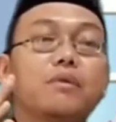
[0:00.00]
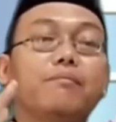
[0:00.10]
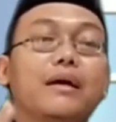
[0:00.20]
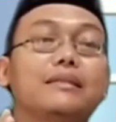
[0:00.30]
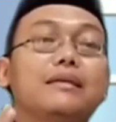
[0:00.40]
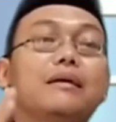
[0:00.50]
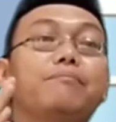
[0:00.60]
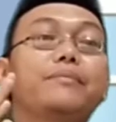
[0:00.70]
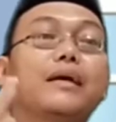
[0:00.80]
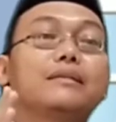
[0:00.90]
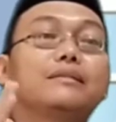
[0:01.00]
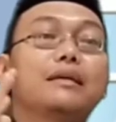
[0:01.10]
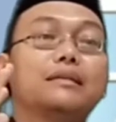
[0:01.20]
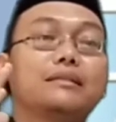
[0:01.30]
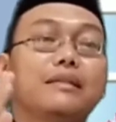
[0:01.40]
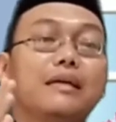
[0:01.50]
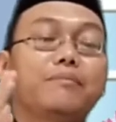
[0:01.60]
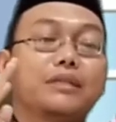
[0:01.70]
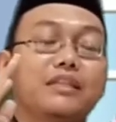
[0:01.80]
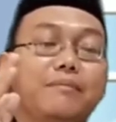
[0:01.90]
membaca
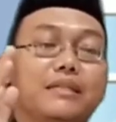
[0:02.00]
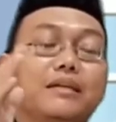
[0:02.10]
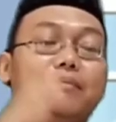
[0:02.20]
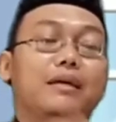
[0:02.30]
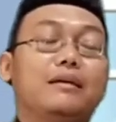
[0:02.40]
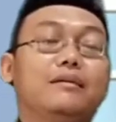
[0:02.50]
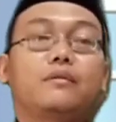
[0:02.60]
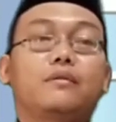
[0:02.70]
Pancasila bersama-sama.